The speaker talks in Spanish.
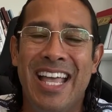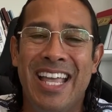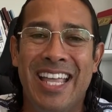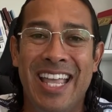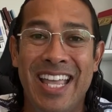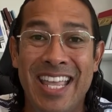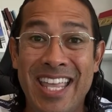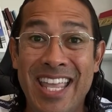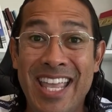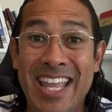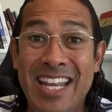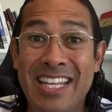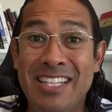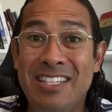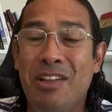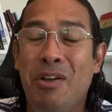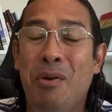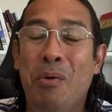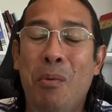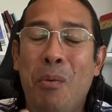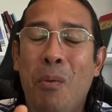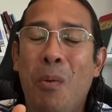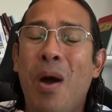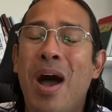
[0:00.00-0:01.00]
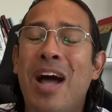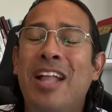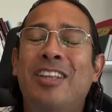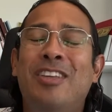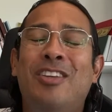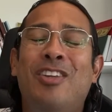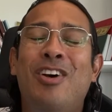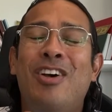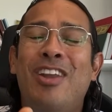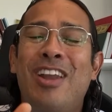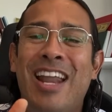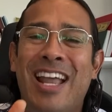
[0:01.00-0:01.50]
que quieres
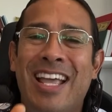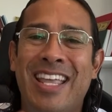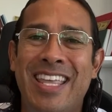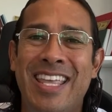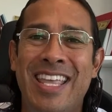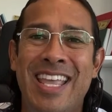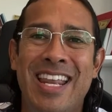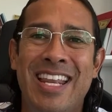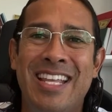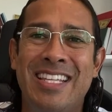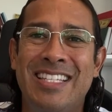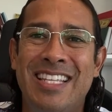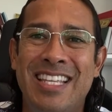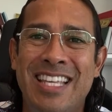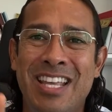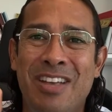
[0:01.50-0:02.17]
cuánto la quieres